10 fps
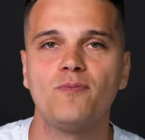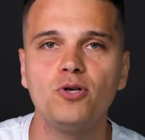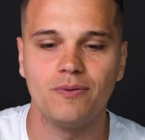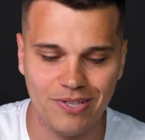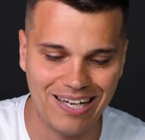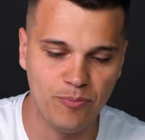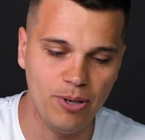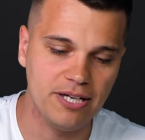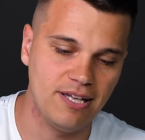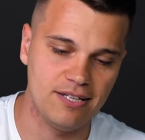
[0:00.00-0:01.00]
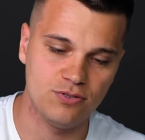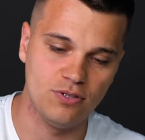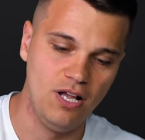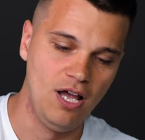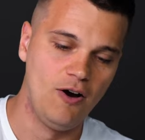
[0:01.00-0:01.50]
посмотрим на
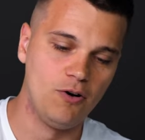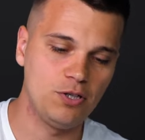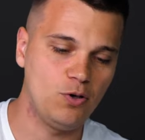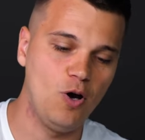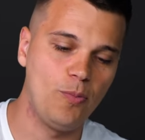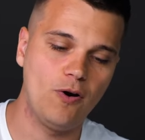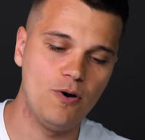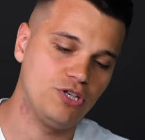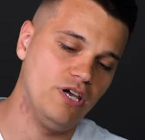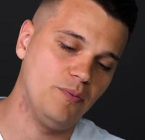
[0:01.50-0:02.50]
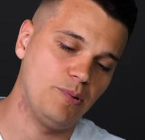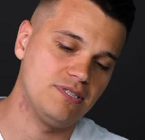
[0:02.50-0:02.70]
комплектацию. Вот такой упаковочки не